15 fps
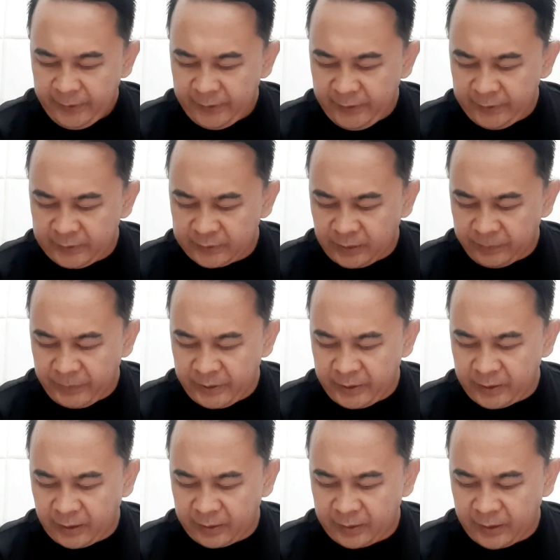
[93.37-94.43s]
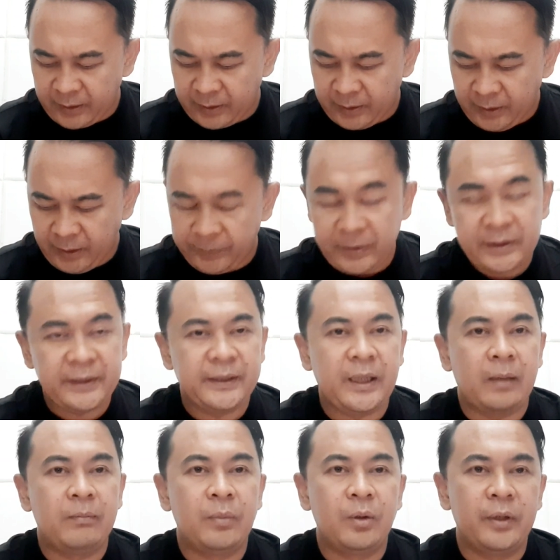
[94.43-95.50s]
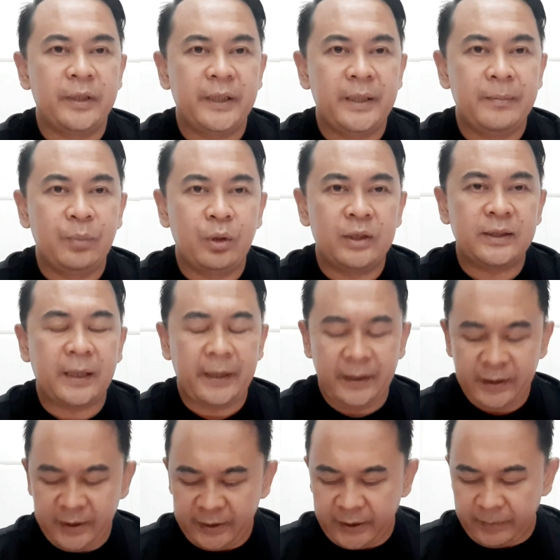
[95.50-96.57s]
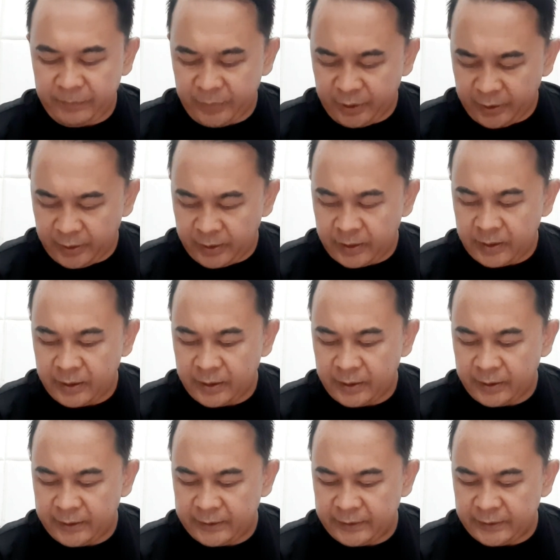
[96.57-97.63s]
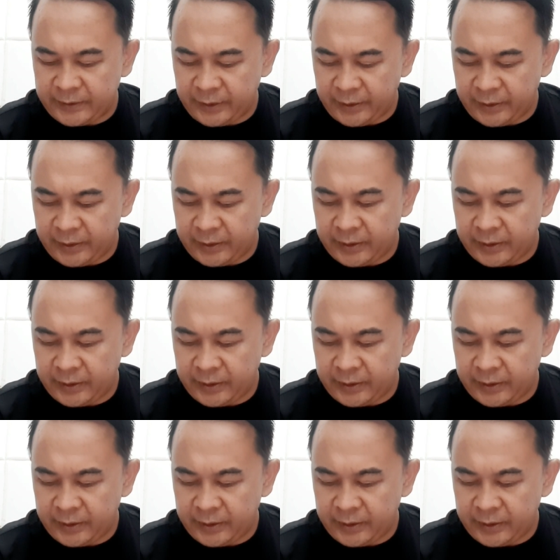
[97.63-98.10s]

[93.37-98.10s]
ini tetapi di kandang Persikabo ini di bursa handicapnya di sini